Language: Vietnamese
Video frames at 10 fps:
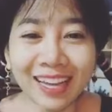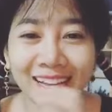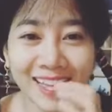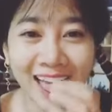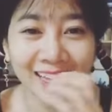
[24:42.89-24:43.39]

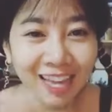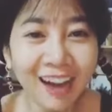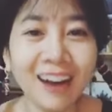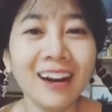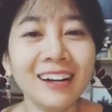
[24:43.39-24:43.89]
dạ
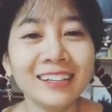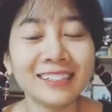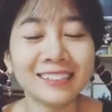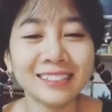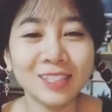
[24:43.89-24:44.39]
nhớ
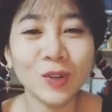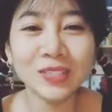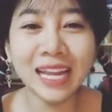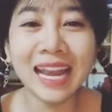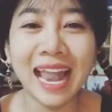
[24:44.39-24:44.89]
cô
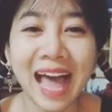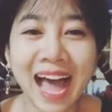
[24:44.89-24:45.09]
Trinh là